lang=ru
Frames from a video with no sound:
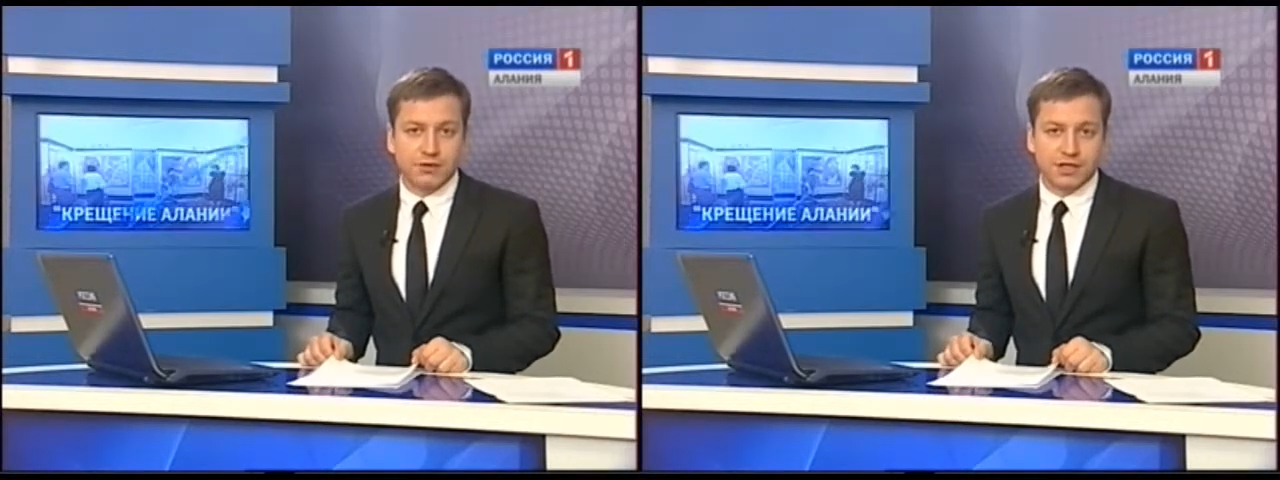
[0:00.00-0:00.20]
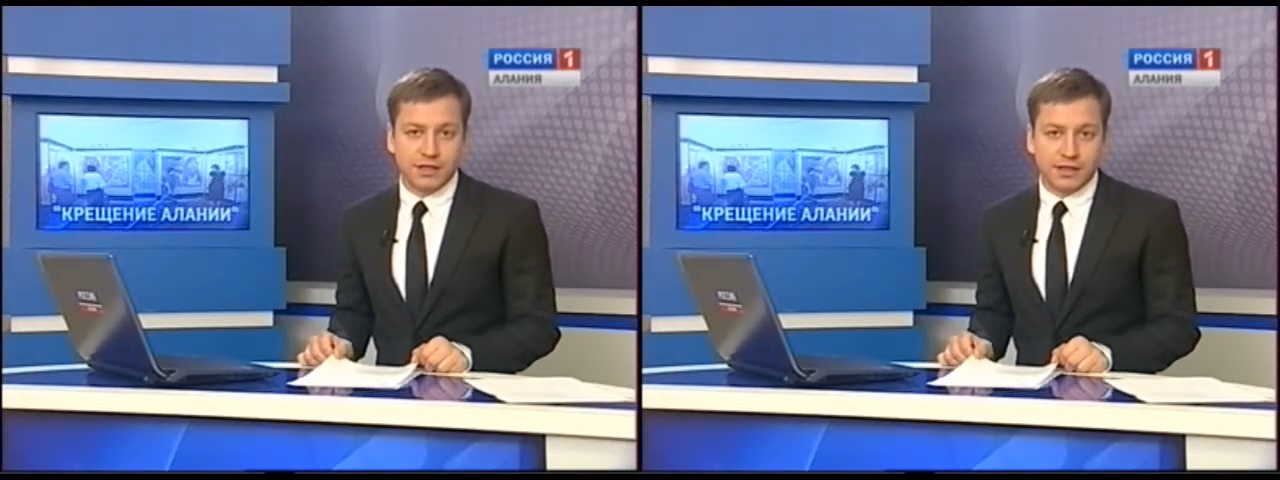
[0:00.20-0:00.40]

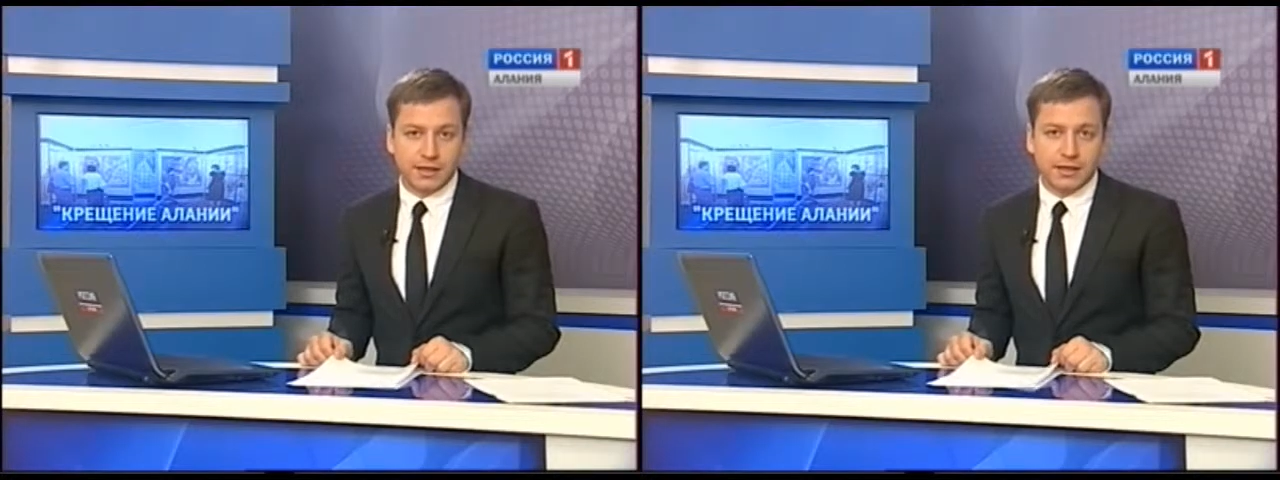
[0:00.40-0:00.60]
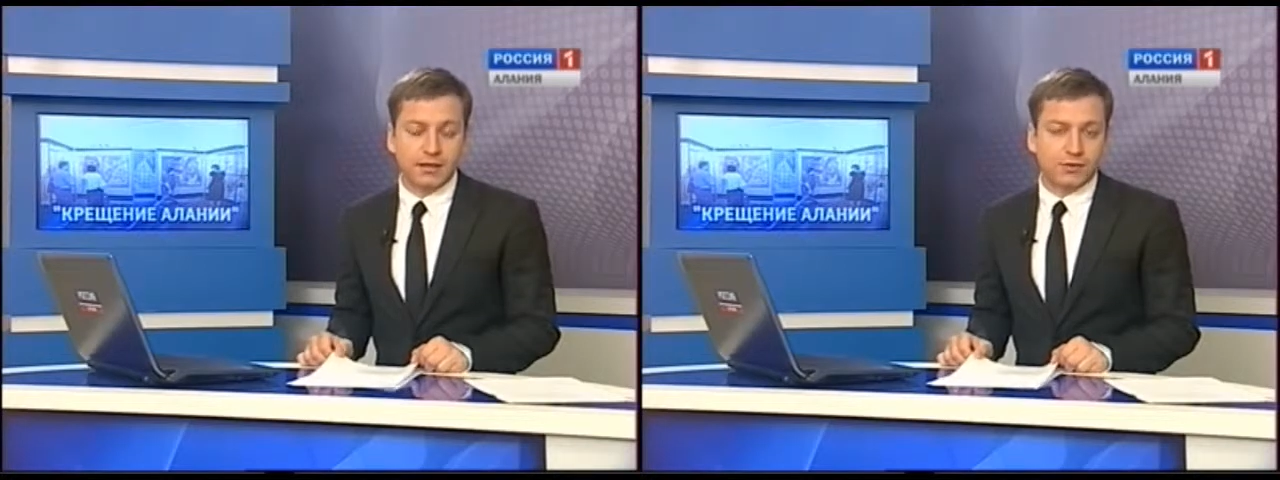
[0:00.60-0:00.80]

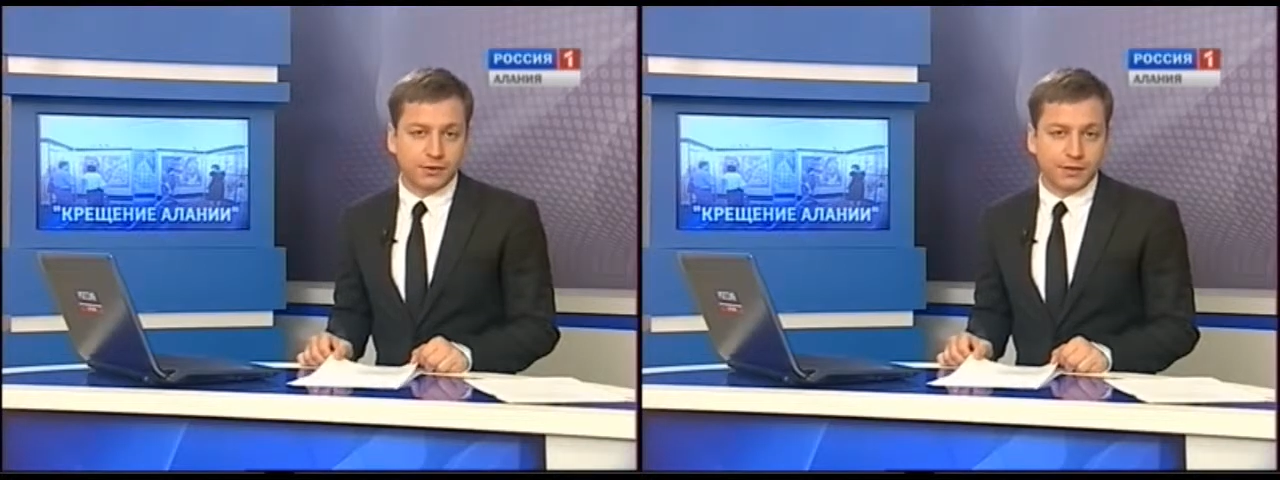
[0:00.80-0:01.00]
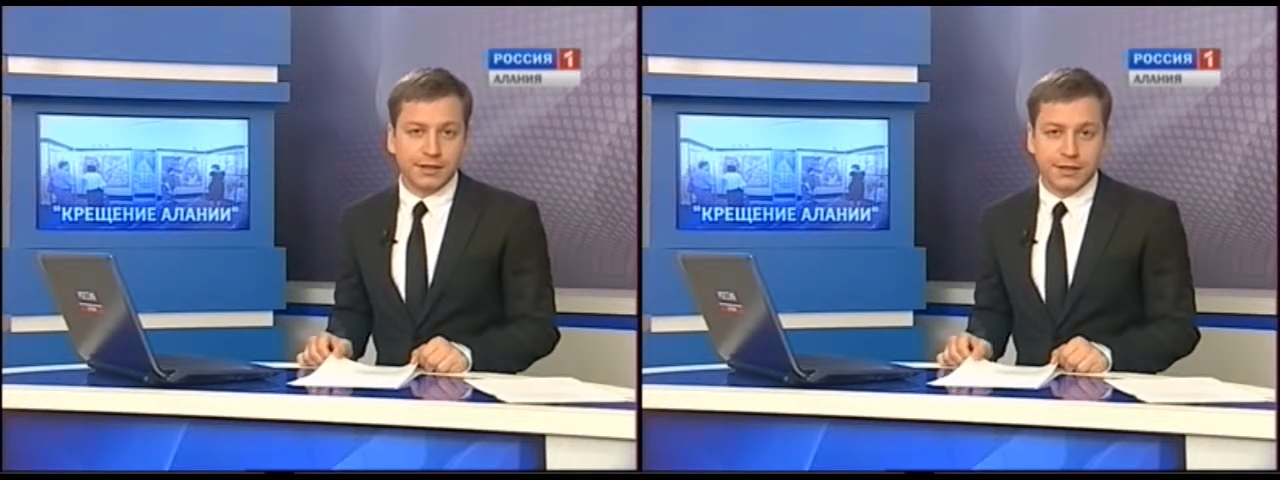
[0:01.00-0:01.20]
ущелья,
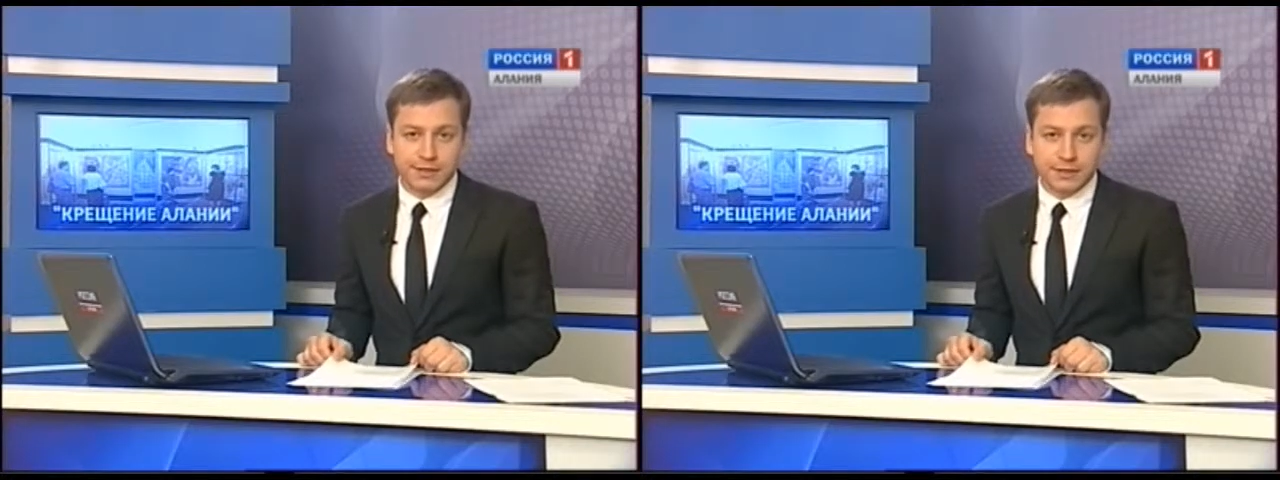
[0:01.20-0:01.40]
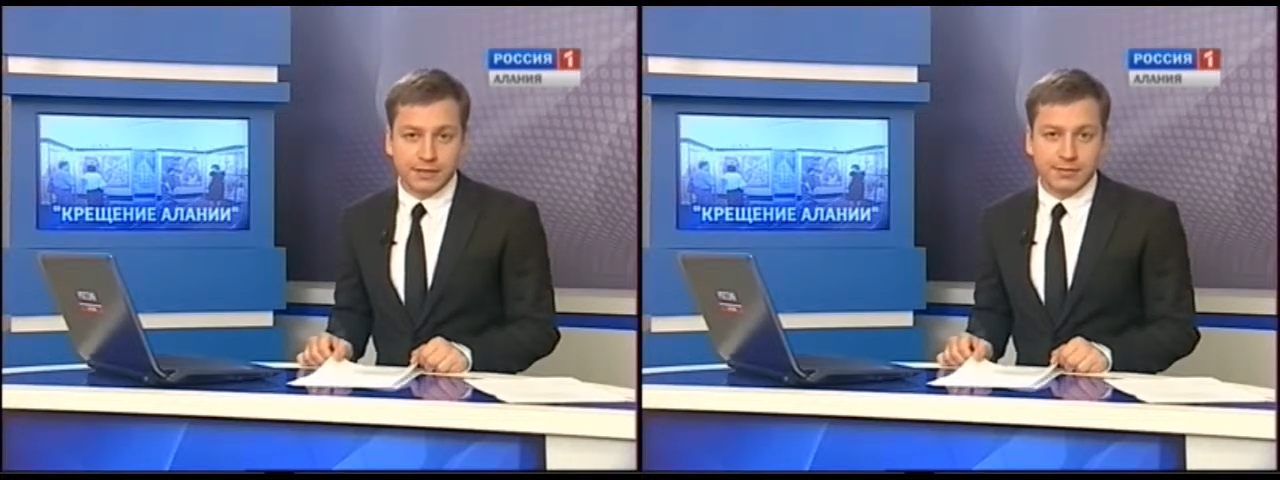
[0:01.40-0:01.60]
иконы кресты.